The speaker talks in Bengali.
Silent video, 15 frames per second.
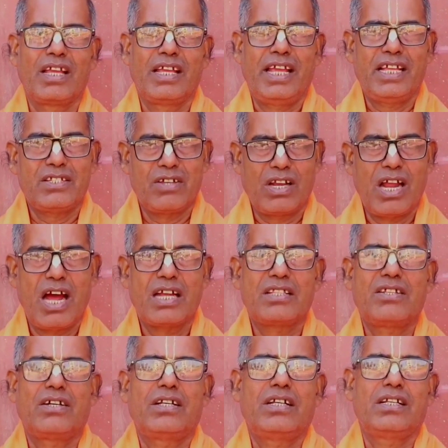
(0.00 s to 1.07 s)
হে
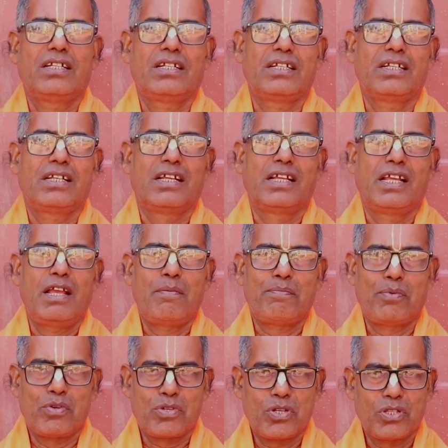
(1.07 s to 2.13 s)
জনার্দন হে
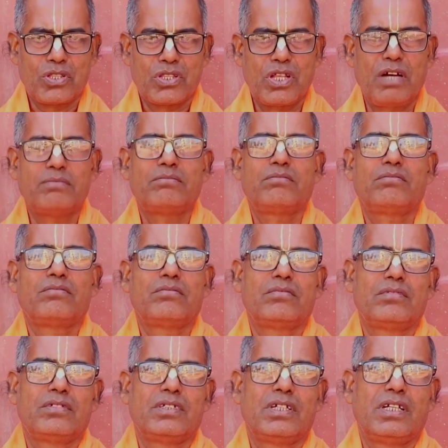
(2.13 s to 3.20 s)
পুরুষোত্তম
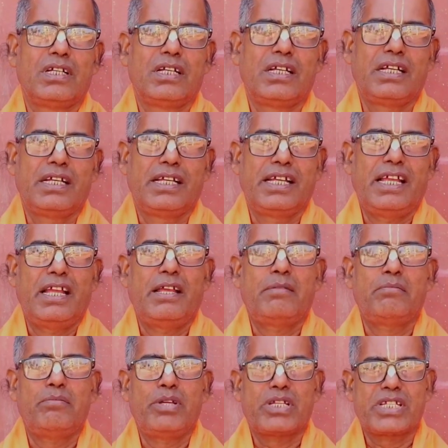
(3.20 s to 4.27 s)
হে
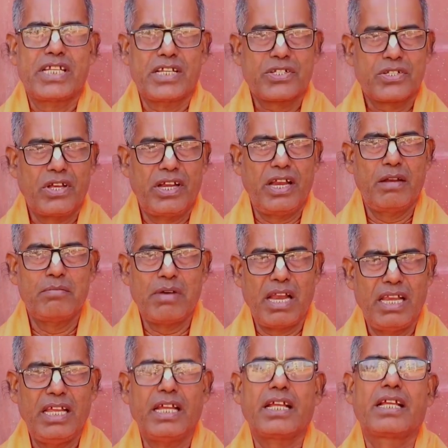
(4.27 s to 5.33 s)
বিশ্বেশ্বরের
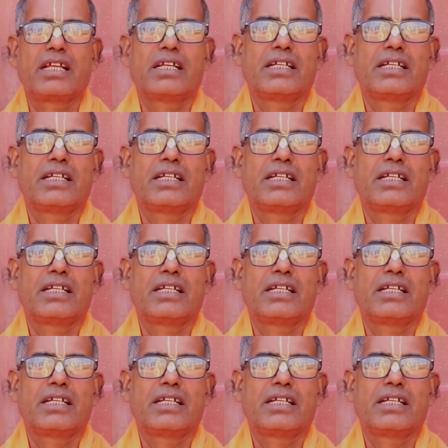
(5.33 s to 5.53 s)
মালিক